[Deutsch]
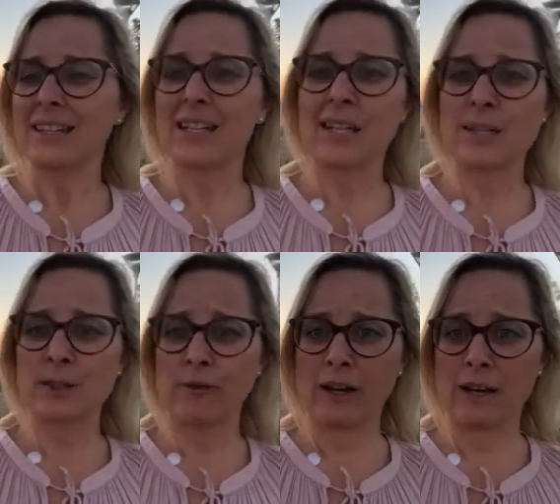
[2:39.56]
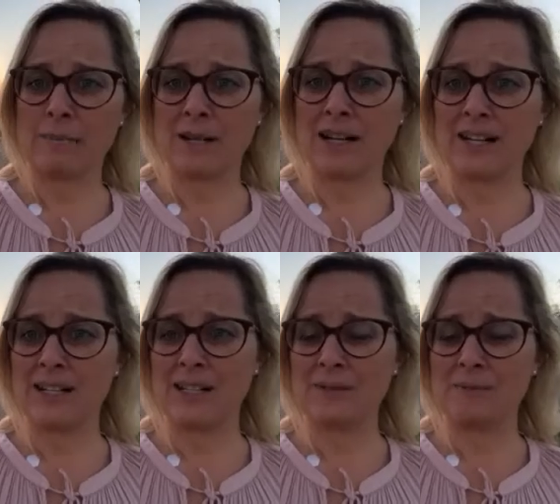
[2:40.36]
dass auf
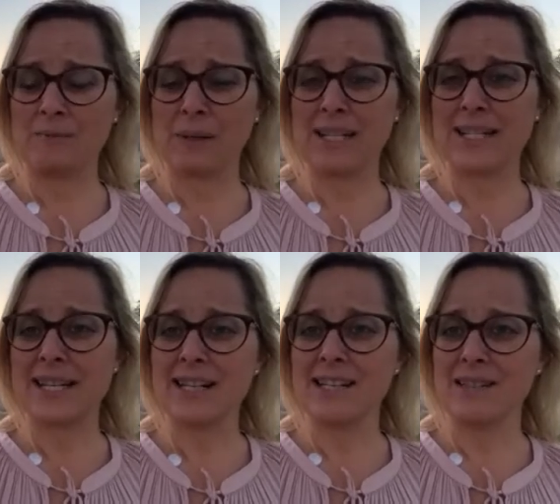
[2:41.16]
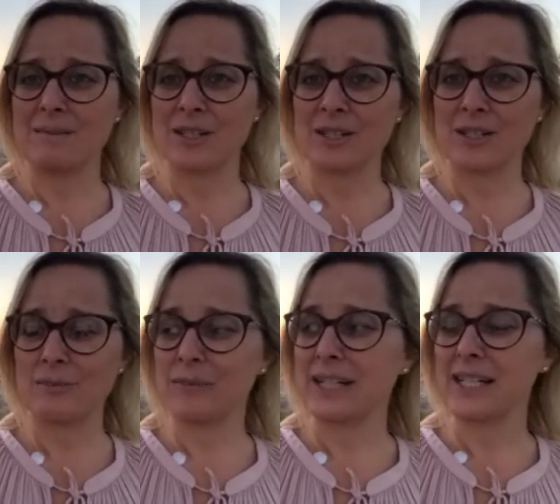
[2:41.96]
einmal bei
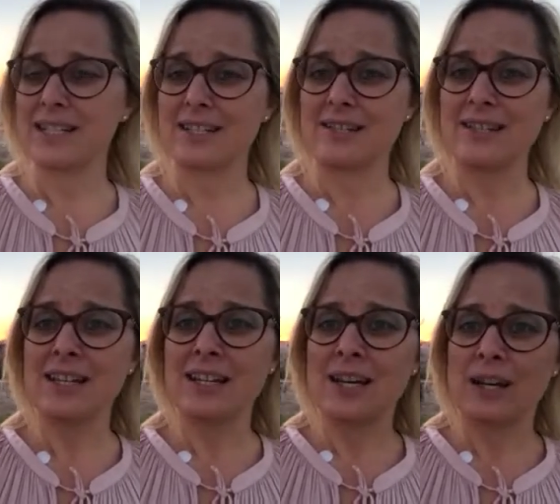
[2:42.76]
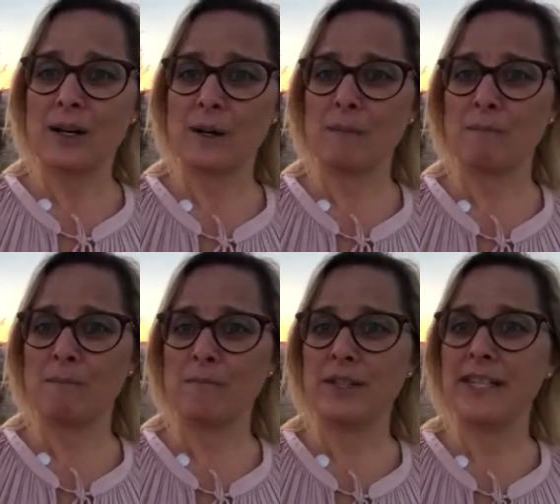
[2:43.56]
Teilnehmern berichten,
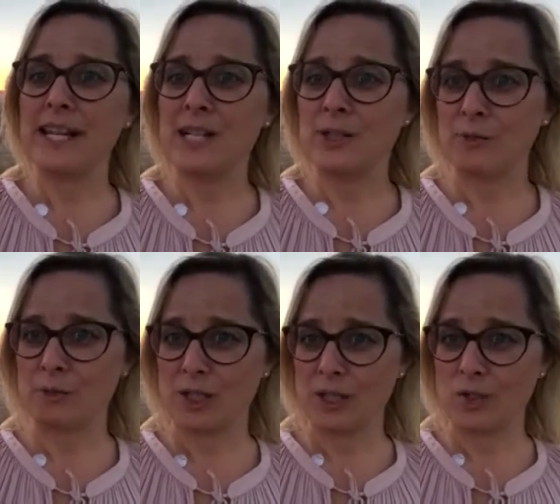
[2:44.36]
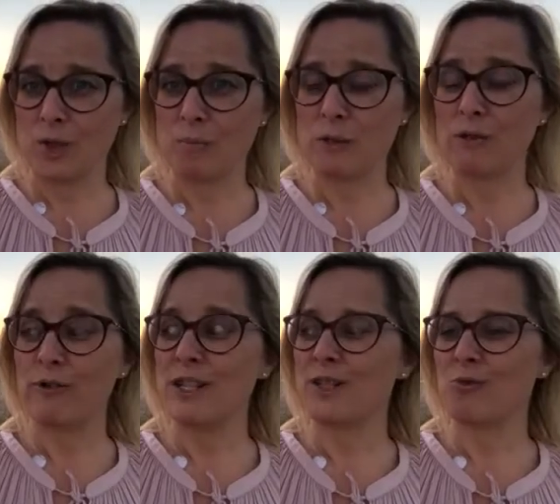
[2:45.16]
ähm, wie Geld zu ihnen kommt,
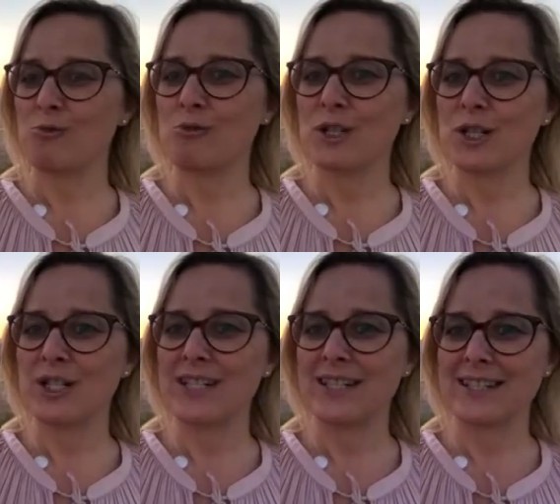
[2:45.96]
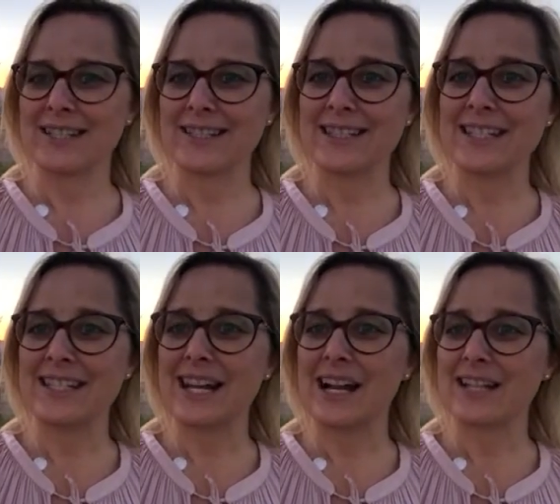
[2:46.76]
auf welche unterschiedlichsten,
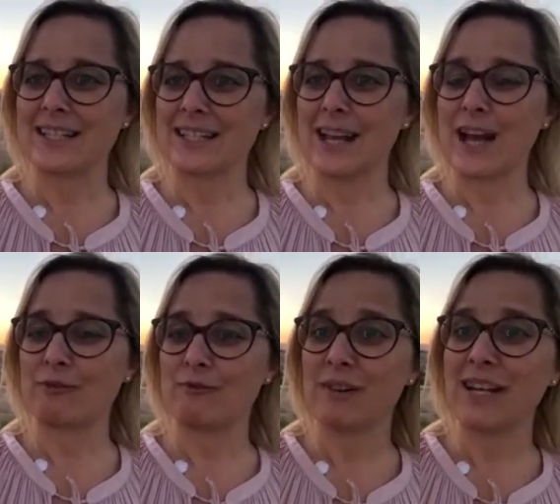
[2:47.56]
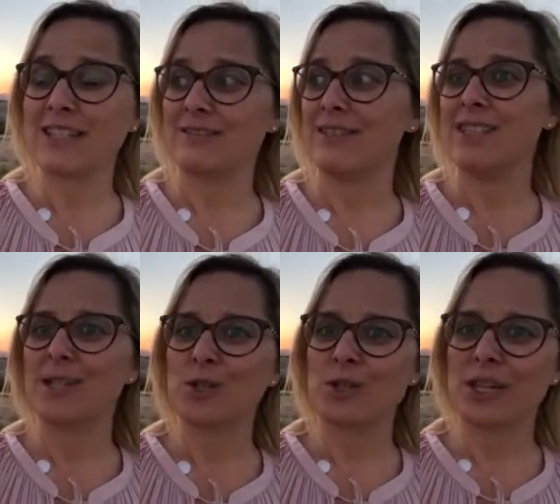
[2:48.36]
genialsten Art und Weise,
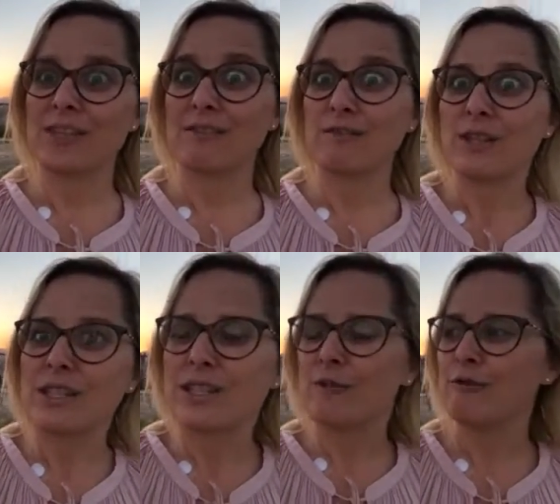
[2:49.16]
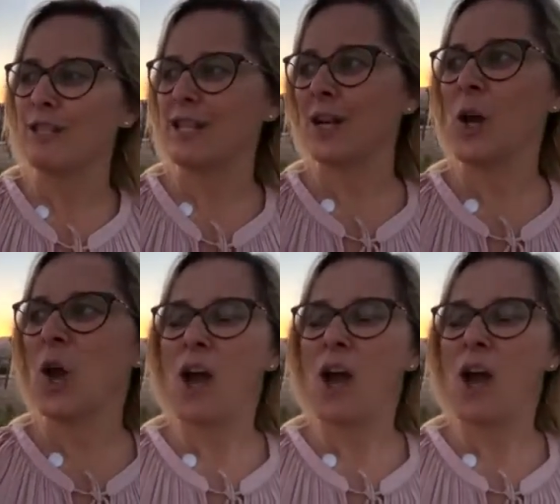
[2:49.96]
welche Geschenke, welche Gewinne